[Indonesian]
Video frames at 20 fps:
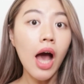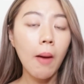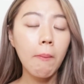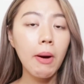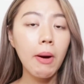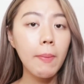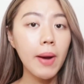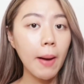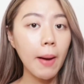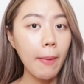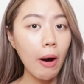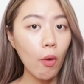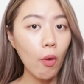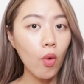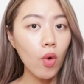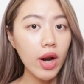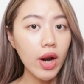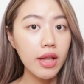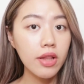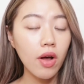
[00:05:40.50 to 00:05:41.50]
beberapa
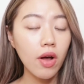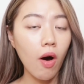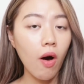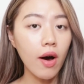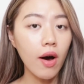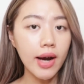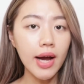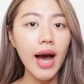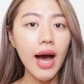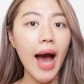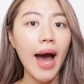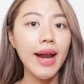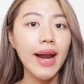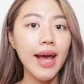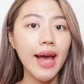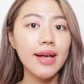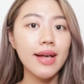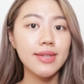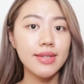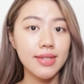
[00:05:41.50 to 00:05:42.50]
kulit orang ada
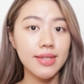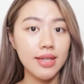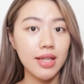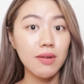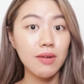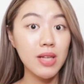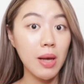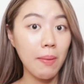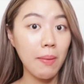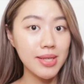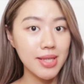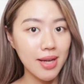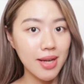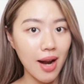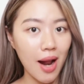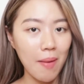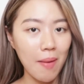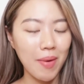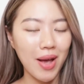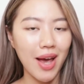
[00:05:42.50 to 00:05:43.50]
yang sensitif sama
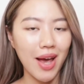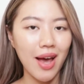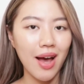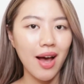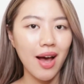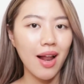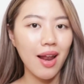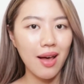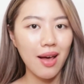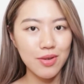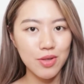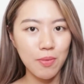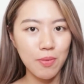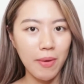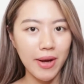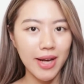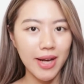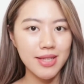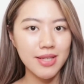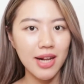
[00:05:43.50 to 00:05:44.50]
scrub Kayak langsung
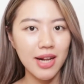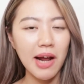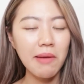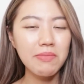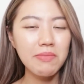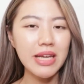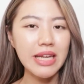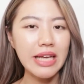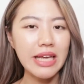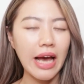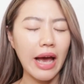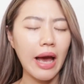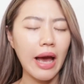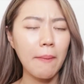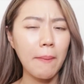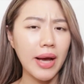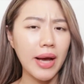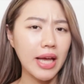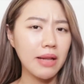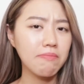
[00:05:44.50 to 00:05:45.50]
pakai scrub jadi kayak
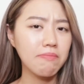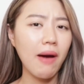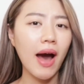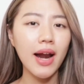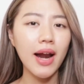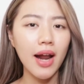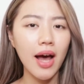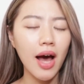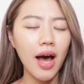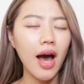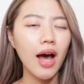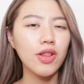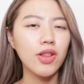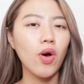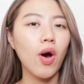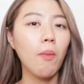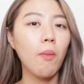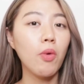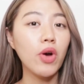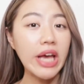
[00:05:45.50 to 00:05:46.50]
makin parah
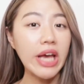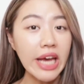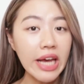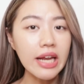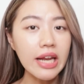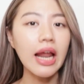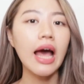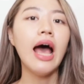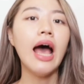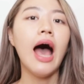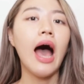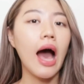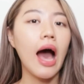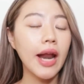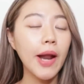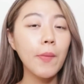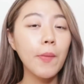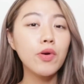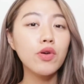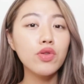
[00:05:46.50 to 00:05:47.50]
Atau mungkin
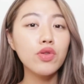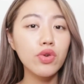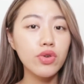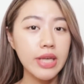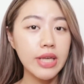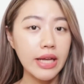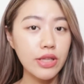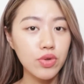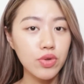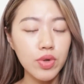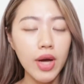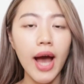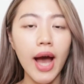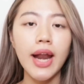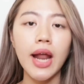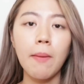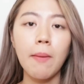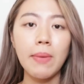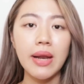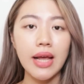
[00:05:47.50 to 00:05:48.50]
ada beruntusan juga
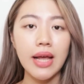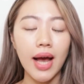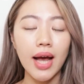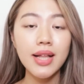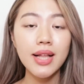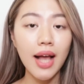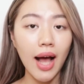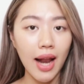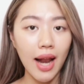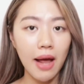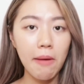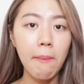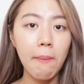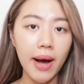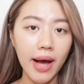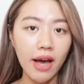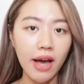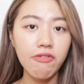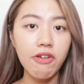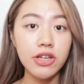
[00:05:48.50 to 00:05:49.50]
Nah mendingan kalian
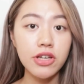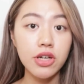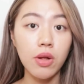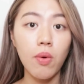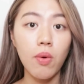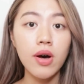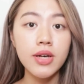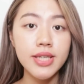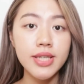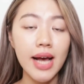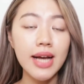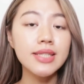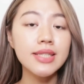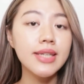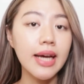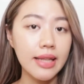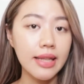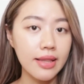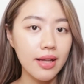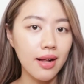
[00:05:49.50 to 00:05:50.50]
pakai facial wash yang
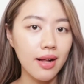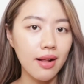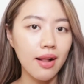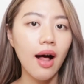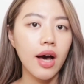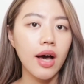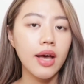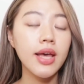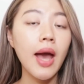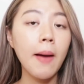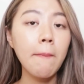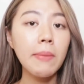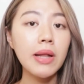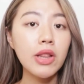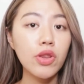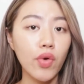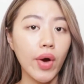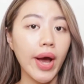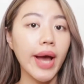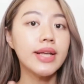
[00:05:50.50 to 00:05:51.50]
gentle uh, Yang
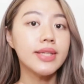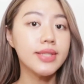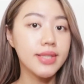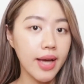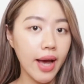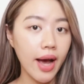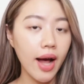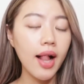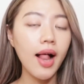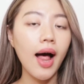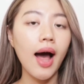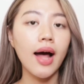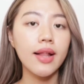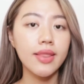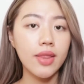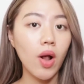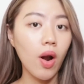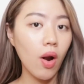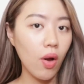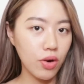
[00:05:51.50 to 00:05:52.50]
bentuknya gel
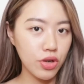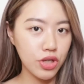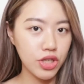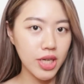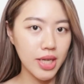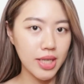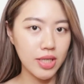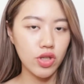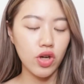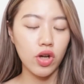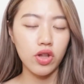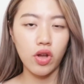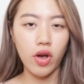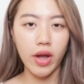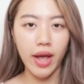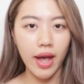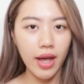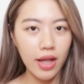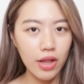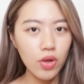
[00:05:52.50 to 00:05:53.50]
atau lotion
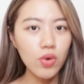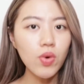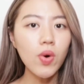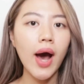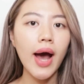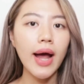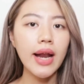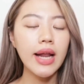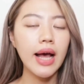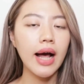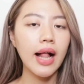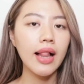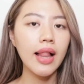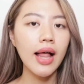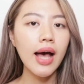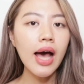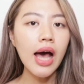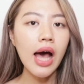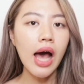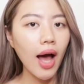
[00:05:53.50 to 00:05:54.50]
Contohnya itu
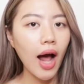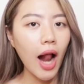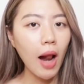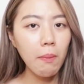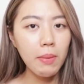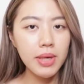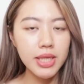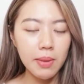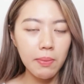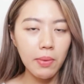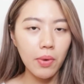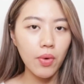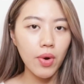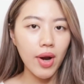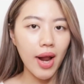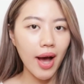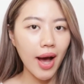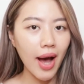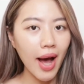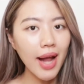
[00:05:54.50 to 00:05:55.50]
adalah kalian bisa
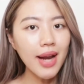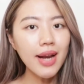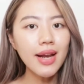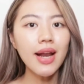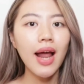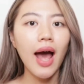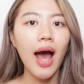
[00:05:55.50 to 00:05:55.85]
menggunakan